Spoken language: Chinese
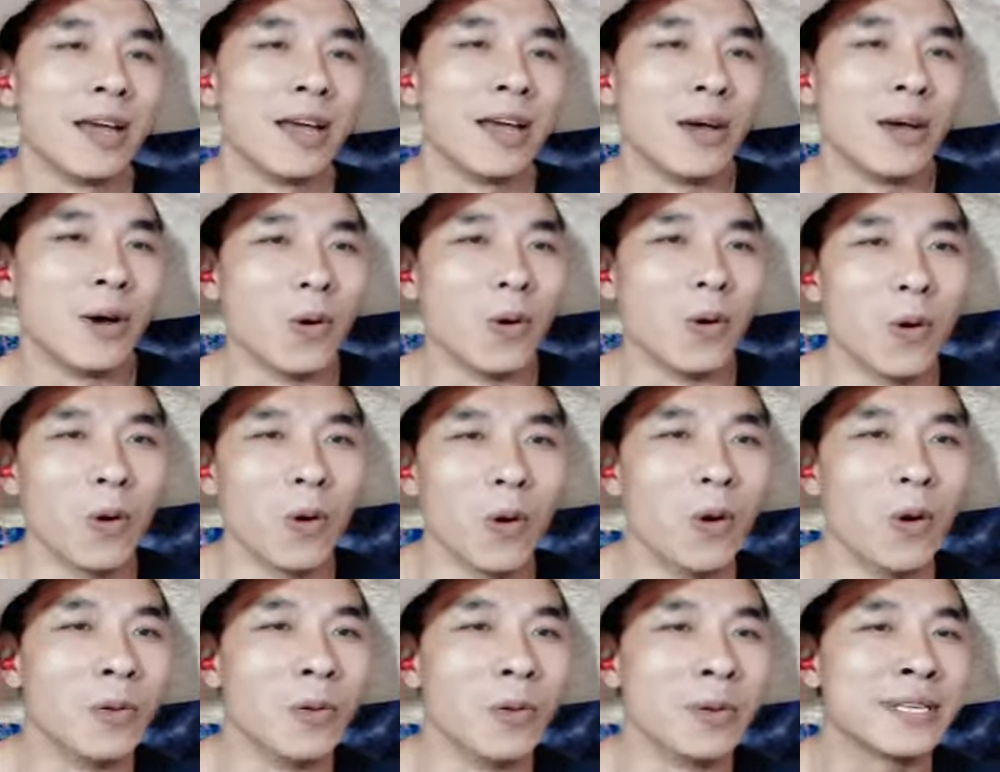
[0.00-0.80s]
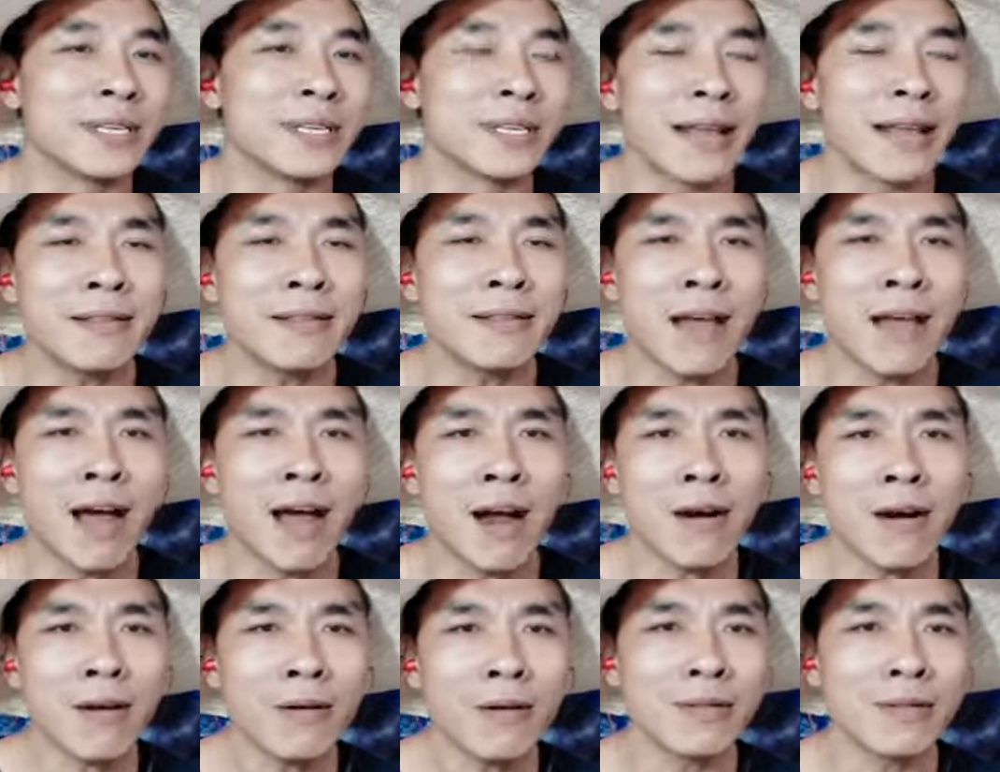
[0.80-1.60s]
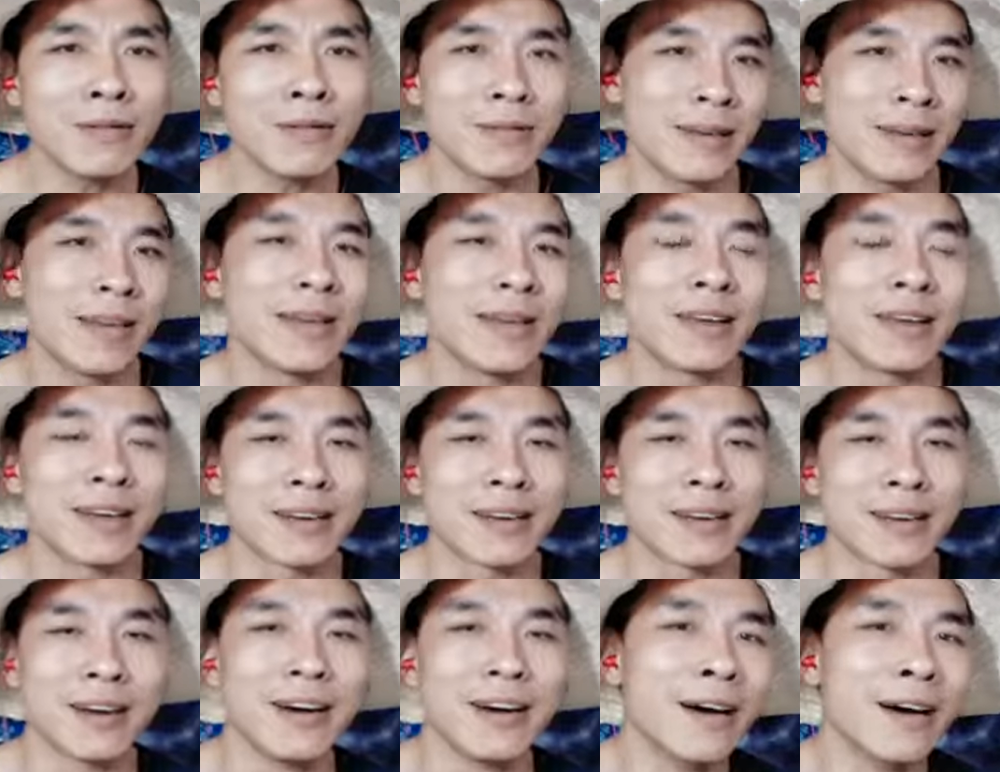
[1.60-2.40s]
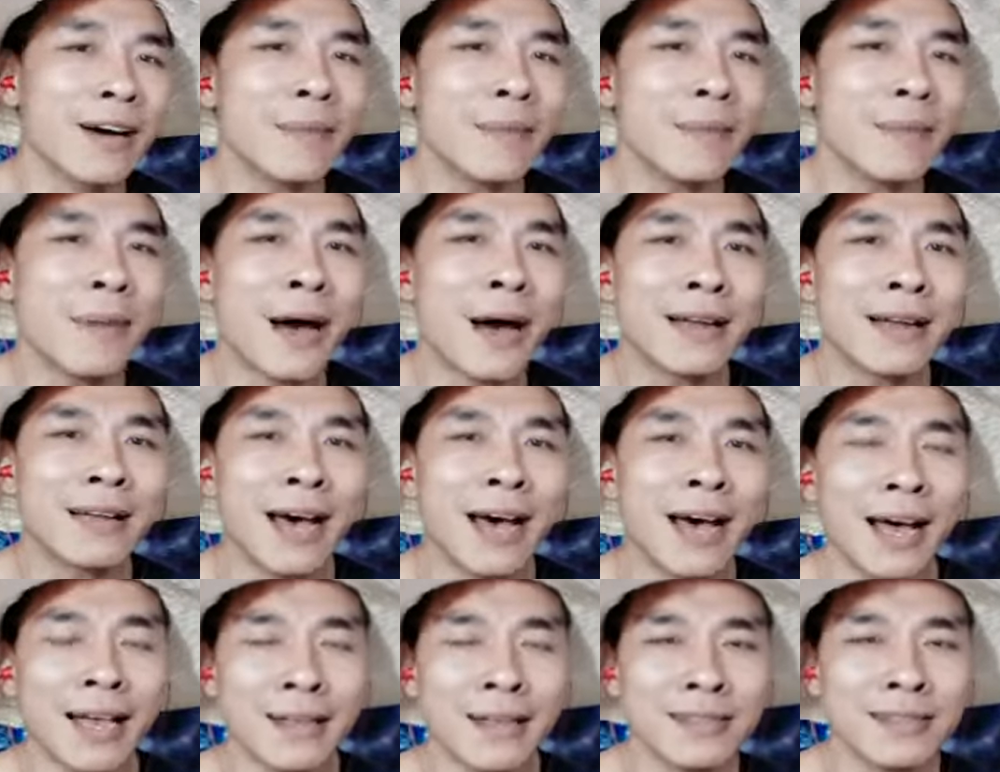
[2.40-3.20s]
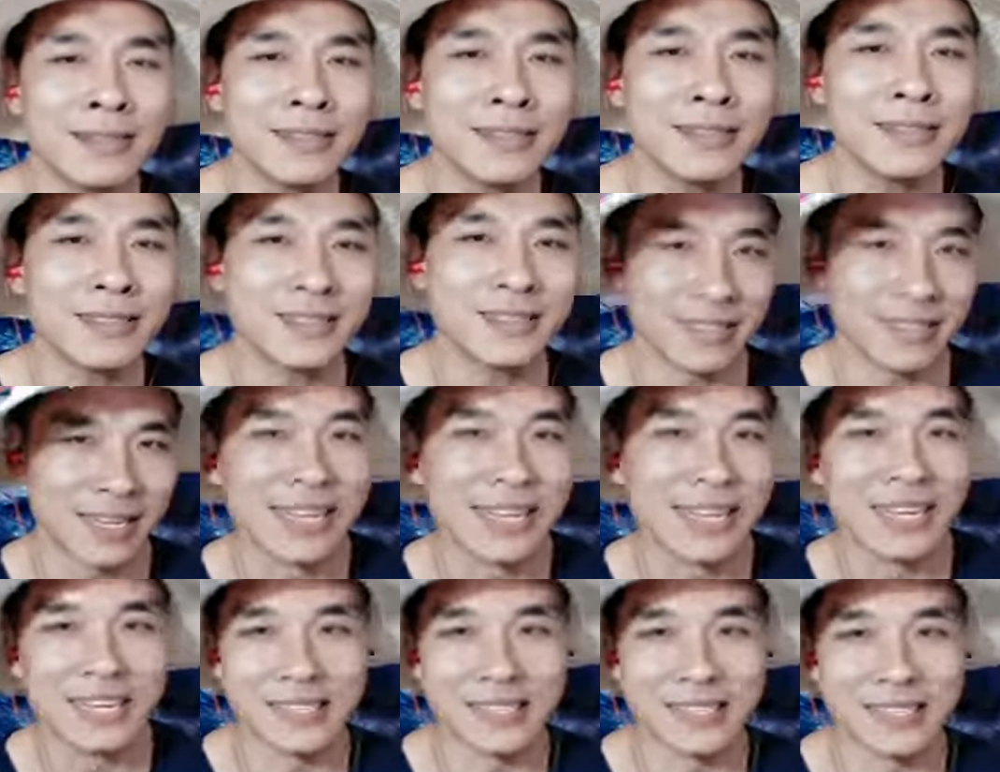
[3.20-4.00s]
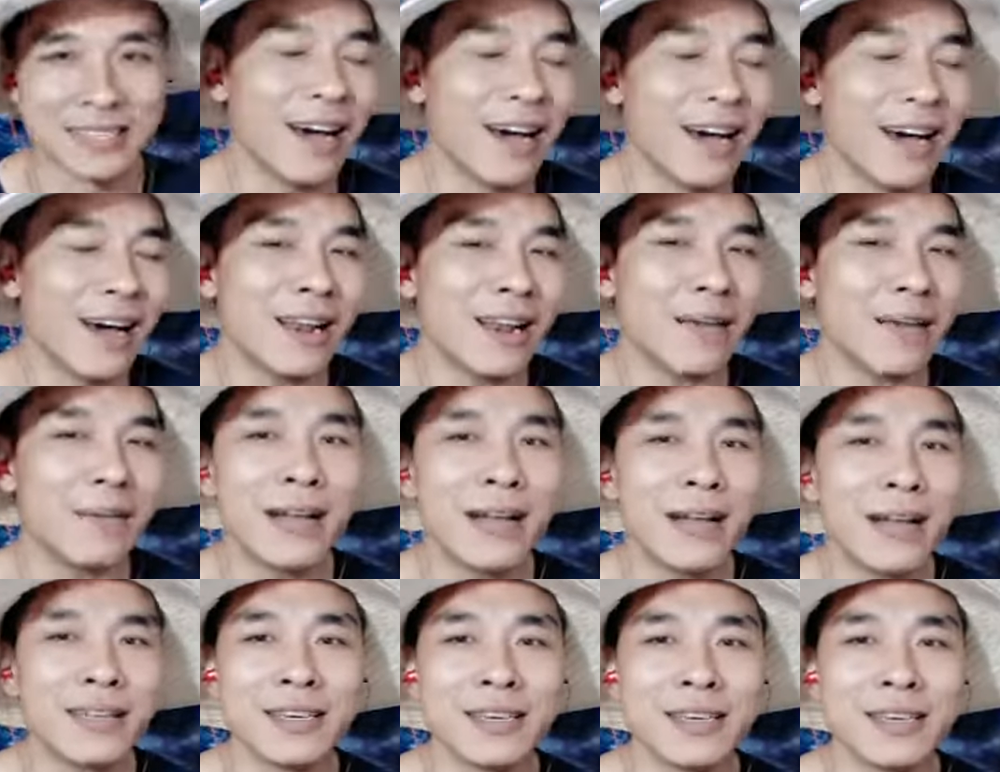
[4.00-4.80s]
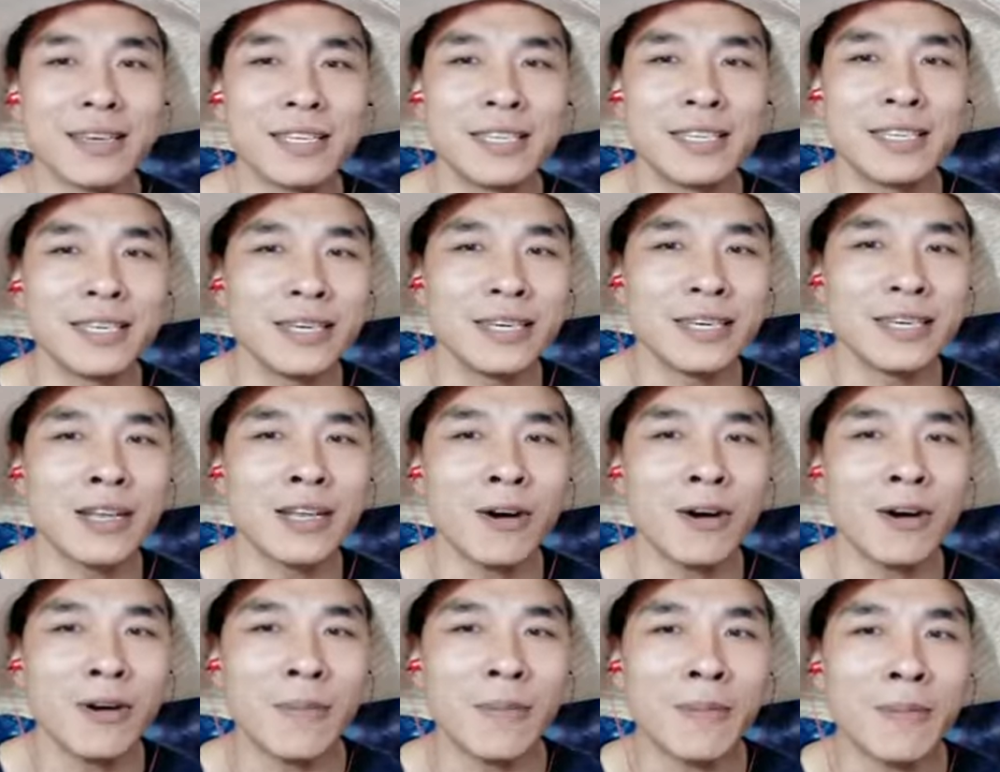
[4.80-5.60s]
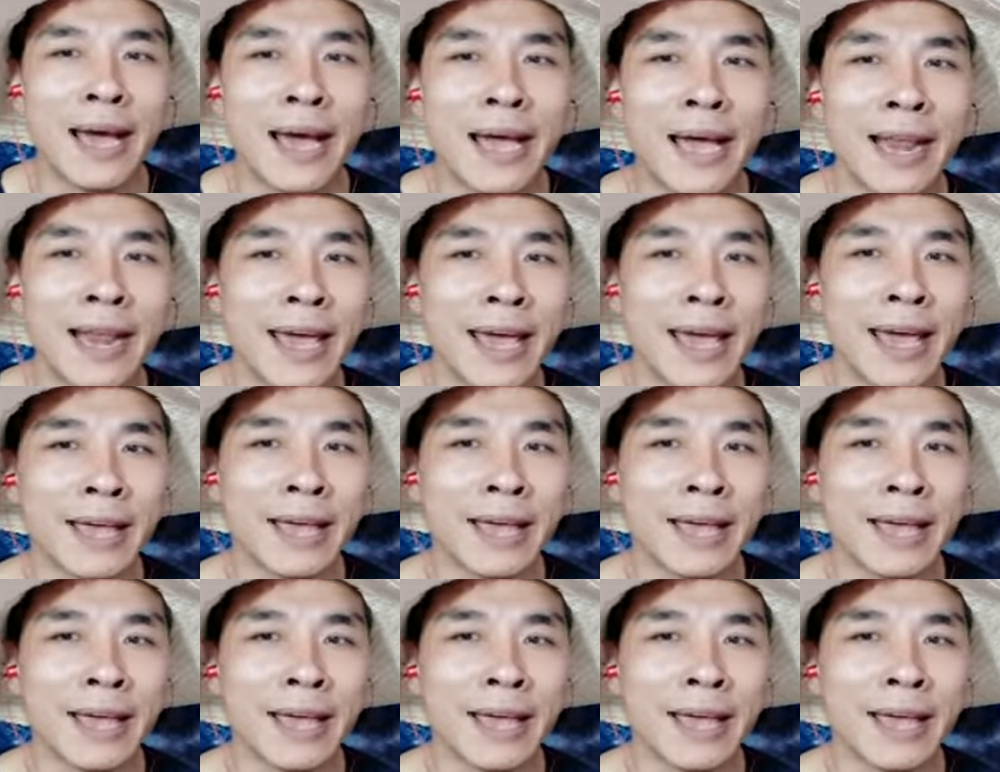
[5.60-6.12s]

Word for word: 五米三刀磕了八铲，傻了吧唧几头白脸，